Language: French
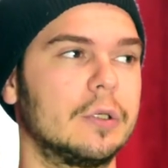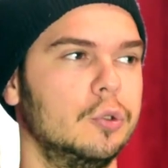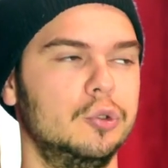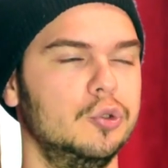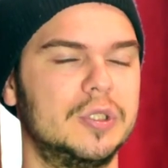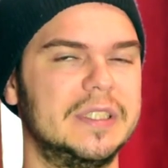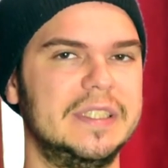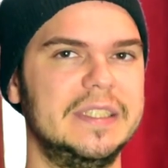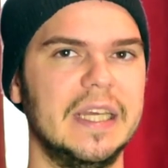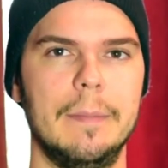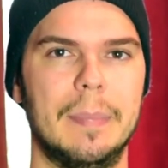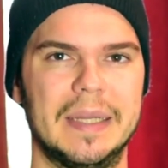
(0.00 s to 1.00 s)
que
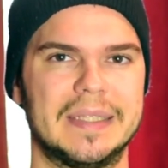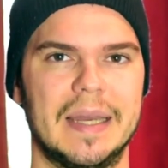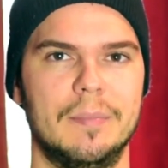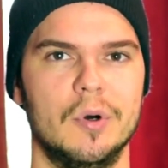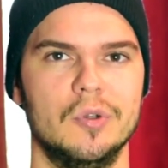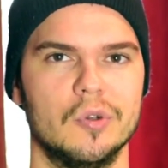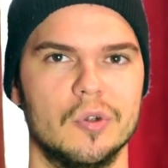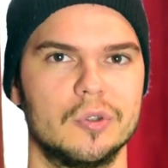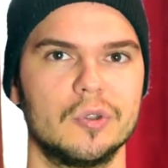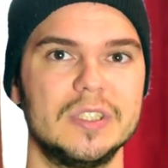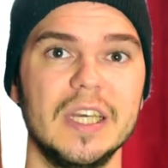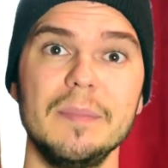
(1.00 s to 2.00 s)
jusqu'ici elle est pas très bonne en
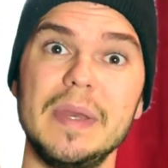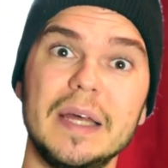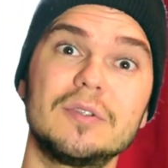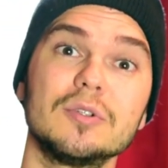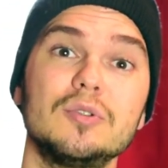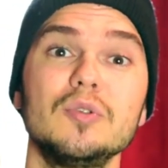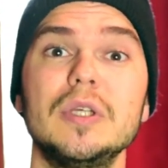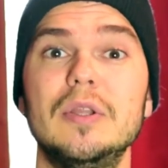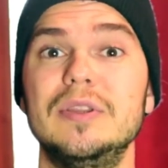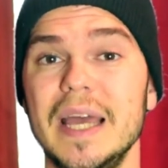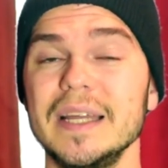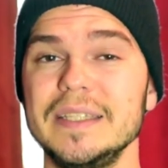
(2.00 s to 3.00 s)
entretien, mais attention, il y a
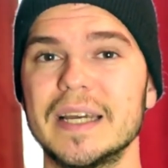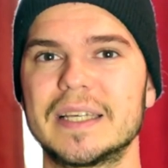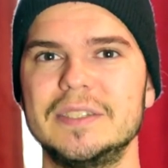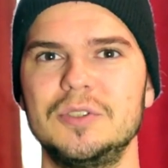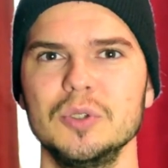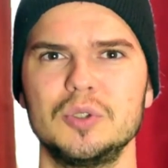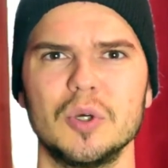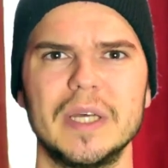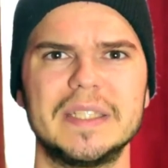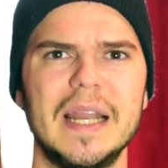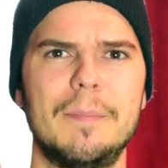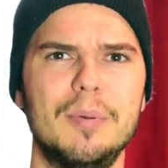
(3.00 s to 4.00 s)
une dernière question sur
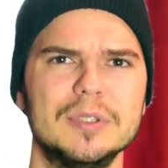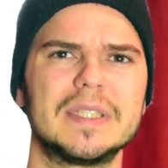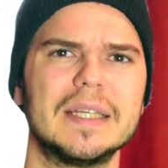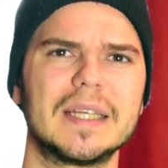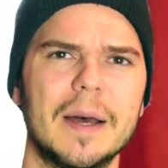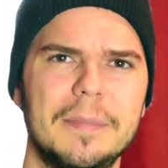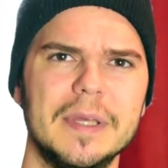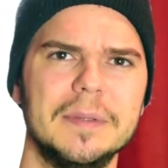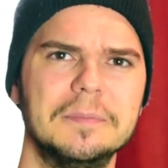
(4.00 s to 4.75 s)
laquelle elle peut se rattraper.